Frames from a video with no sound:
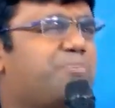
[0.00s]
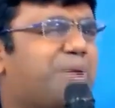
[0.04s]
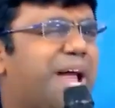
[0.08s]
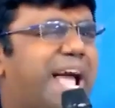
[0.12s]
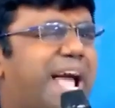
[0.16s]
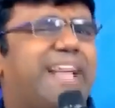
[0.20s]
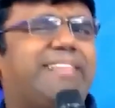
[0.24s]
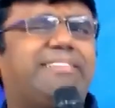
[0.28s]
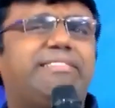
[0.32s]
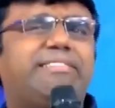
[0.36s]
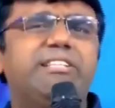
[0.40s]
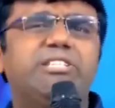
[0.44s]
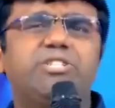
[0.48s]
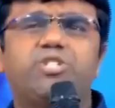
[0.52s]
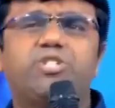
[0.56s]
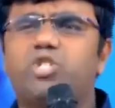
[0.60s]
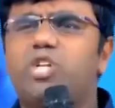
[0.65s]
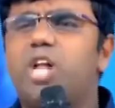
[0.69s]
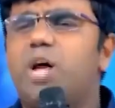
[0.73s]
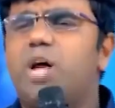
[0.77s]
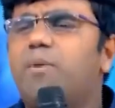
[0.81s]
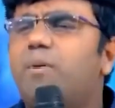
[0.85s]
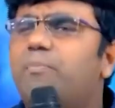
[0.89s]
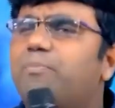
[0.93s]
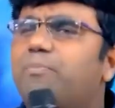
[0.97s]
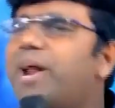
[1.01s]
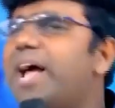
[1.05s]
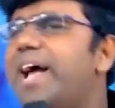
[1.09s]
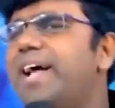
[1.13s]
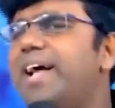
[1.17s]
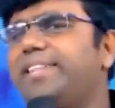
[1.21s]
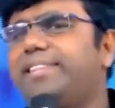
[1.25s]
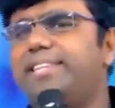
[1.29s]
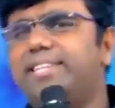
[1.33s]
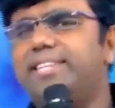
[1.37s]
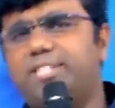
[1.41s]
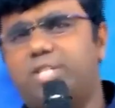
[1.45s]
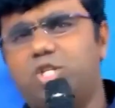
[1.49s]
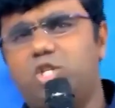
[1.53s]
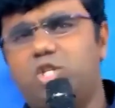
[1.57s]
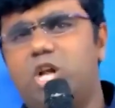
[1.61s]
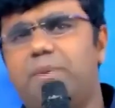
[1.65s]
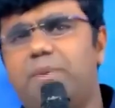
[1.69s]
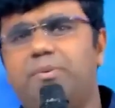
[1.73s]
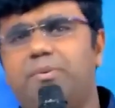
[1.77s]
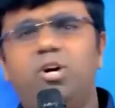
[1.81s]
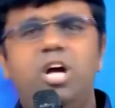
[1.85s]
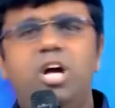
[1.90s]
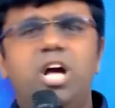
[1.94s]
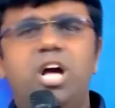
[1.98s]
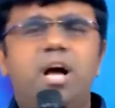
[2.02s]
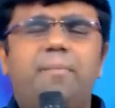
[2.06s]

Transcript: ప్రయత్నిస్తున్నాము ప్రయత్నిస్తున్నాము